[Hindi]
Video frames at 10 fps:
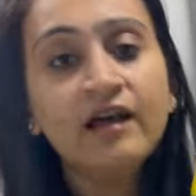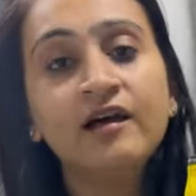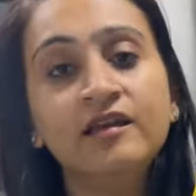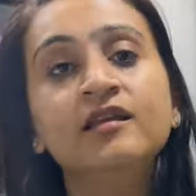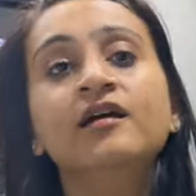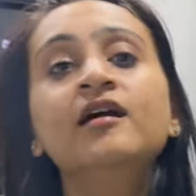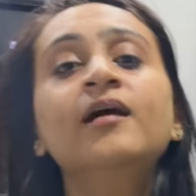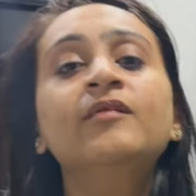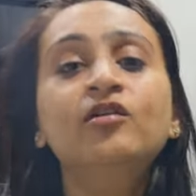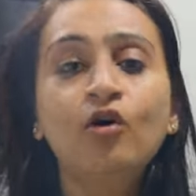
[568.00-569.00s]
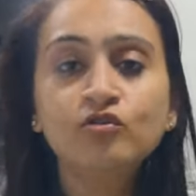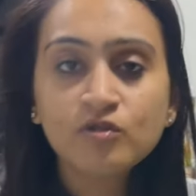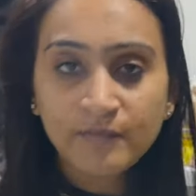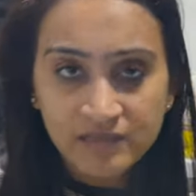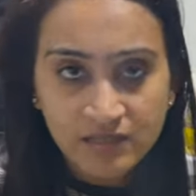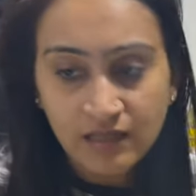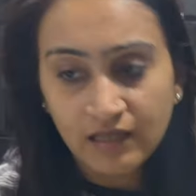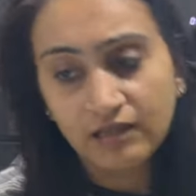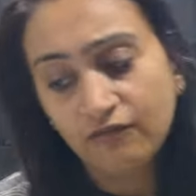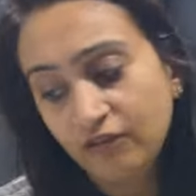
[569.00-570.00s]
खरीदे अगर आपके डॉग्स को पसंद
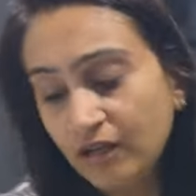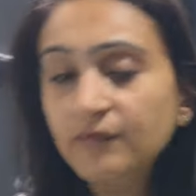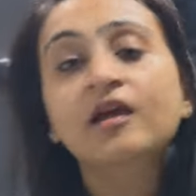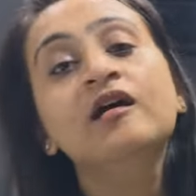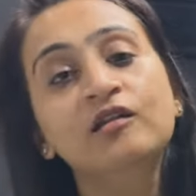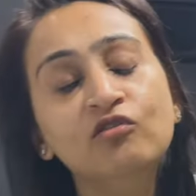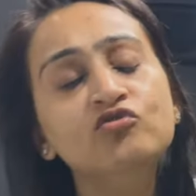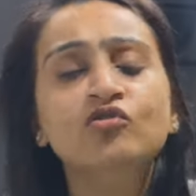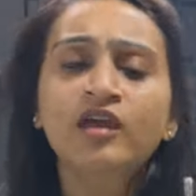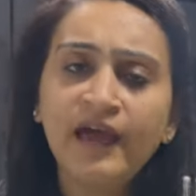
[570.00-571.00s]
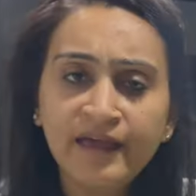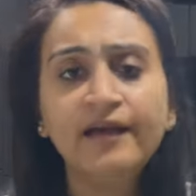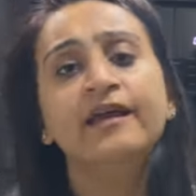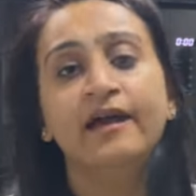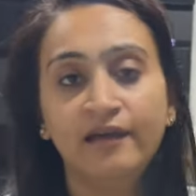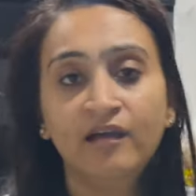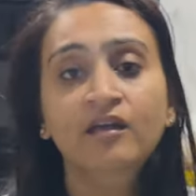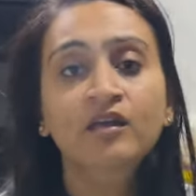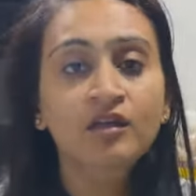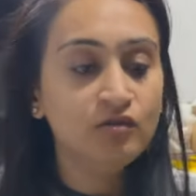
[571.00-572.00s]
आता है फिर आप ये खरीदो जो कि आएगा ही आएगा
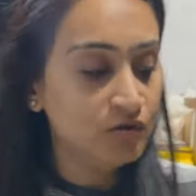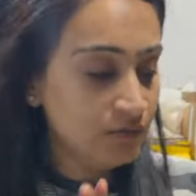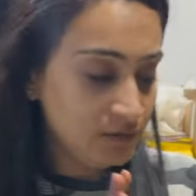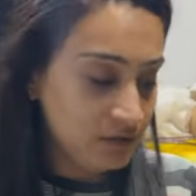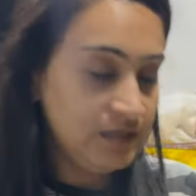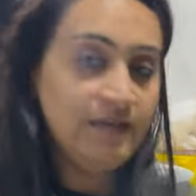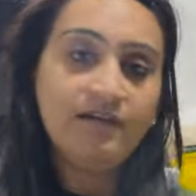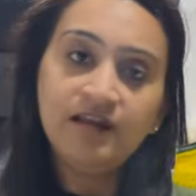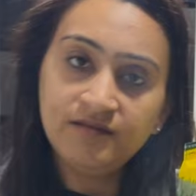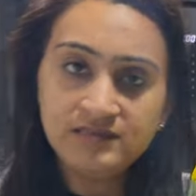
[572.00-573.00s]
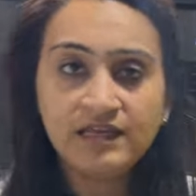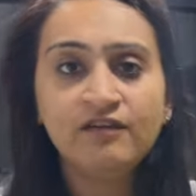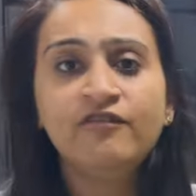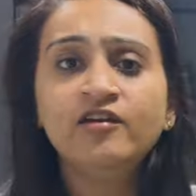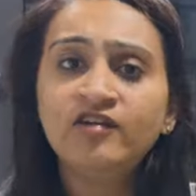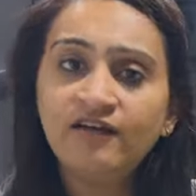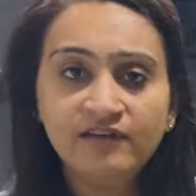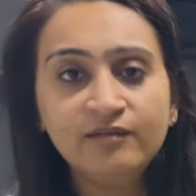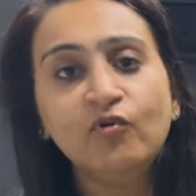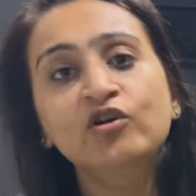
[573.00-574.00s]
तो ये वाला सेफ है
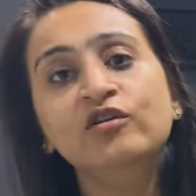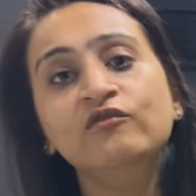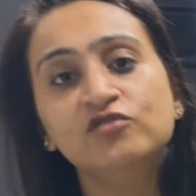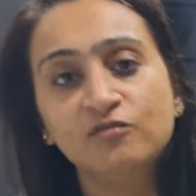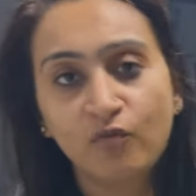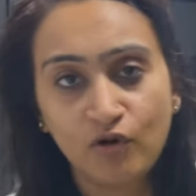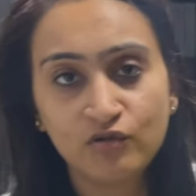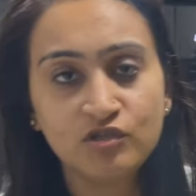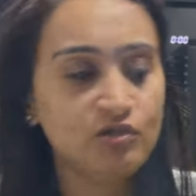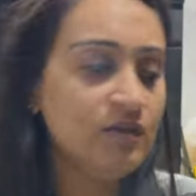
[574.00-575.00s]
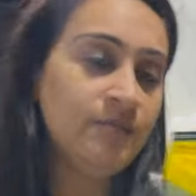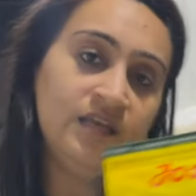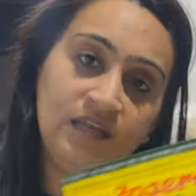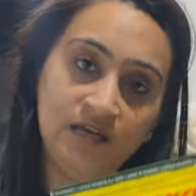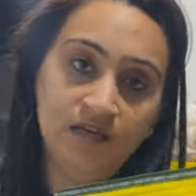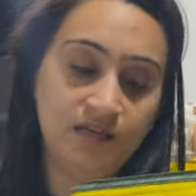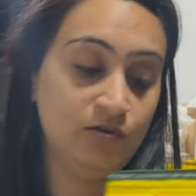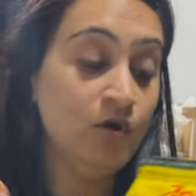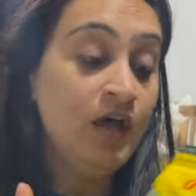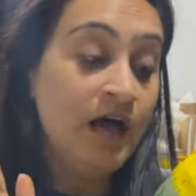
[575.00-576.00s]
ट्रेवलिंग पॉइंट ऑफ व्यू से बहुत अच्छा तो एक बार ये
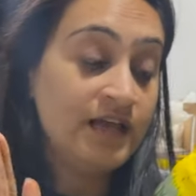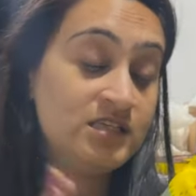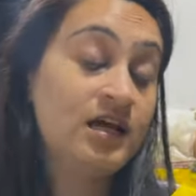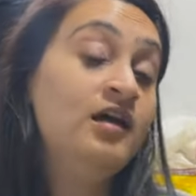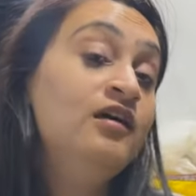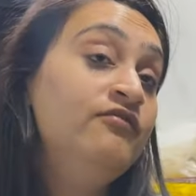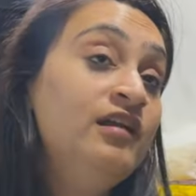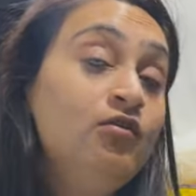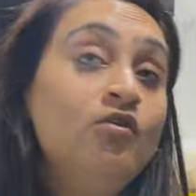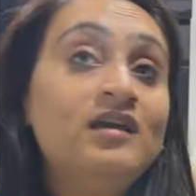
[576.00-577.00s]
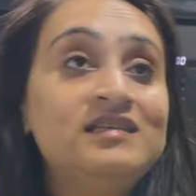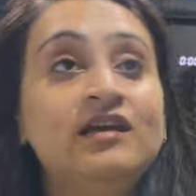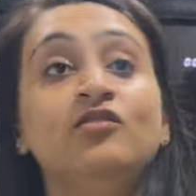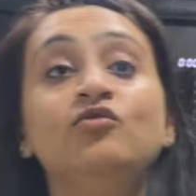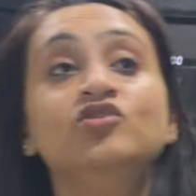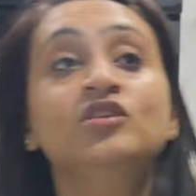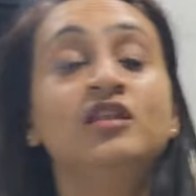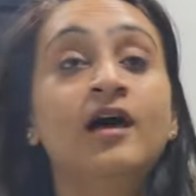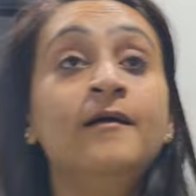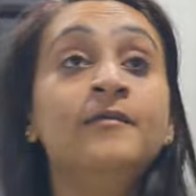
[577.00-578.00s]
खरीदो अच्छा फिर लोगों का सेकंड क्वेश्चन था